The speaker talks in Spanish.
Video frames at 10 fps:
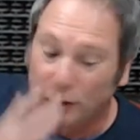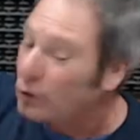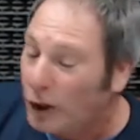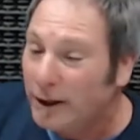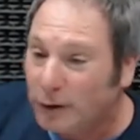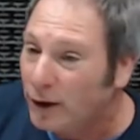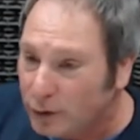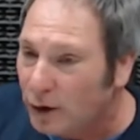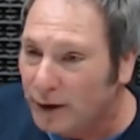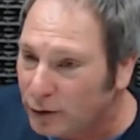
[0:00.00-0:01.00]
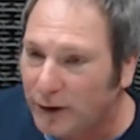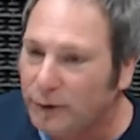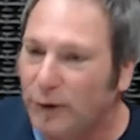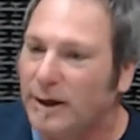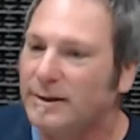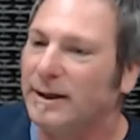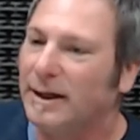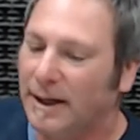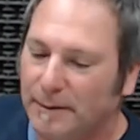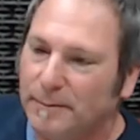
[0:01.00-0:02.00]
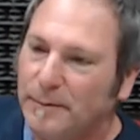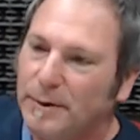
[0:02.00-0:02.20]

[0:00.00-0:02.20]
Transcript: Todas, todas, todas, todas. todas, Todo lo que eh, van a